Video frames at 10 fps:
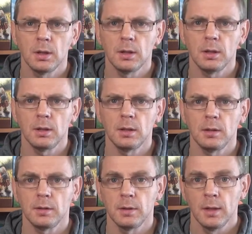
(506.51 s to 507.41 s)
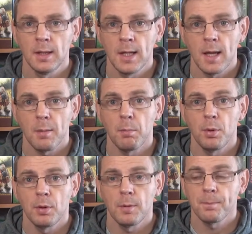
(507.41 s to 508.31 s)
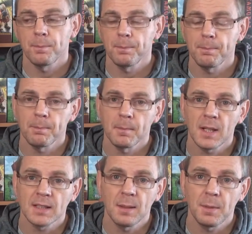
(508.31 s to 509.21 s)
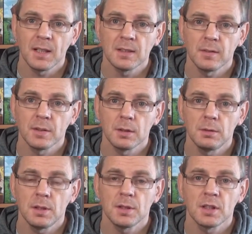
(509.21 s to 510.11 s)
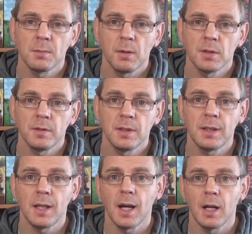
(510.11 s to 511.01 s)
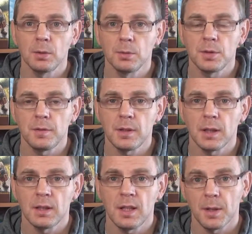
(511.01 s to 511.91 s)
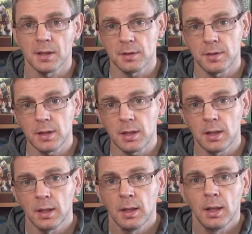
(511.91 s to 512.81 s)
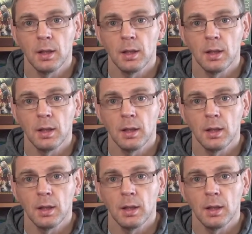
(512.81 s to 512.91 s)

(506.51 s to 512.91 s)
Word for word: e, bo mm, jak sama nazwa wskazuje, trzy małe świnki, a tu świnek nie ma. Te świnki